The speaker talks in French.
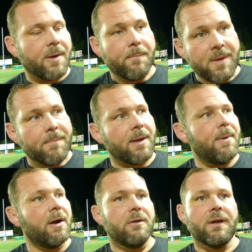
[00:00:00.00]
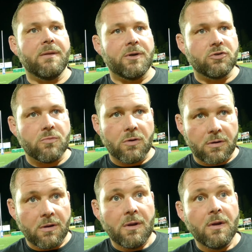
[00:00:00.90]
bien préparer le dernier match du bloc à
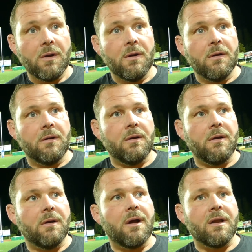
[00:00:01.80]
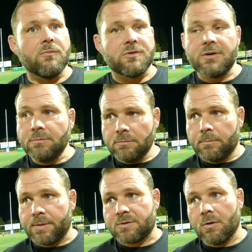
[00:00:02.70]
à l'Admezan
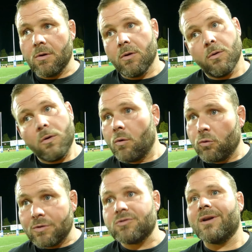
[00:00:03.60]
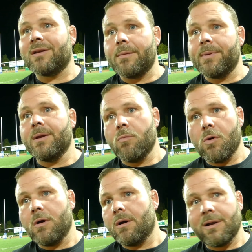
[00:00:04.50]
parce qu'on doit se rattraper.
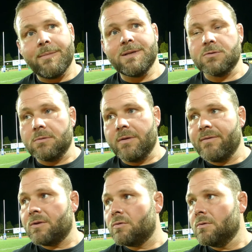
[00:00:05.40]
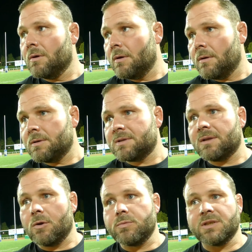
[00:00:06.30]
Moi, à la maison, invaincu,
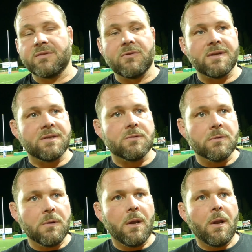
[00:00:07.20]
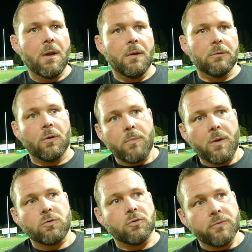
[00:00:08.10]
c'était l'objectif de la saison. Donc ben,
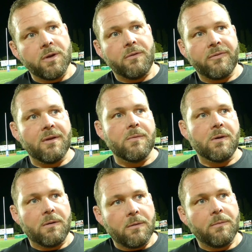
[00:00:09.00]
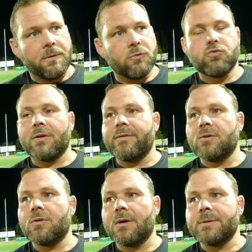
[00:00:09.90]
aujourd'hui, euh, finalement, euh, on est toujours
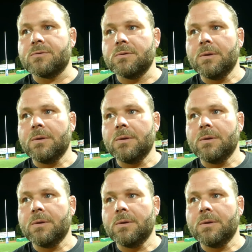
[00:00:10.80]
invaincu à la maison.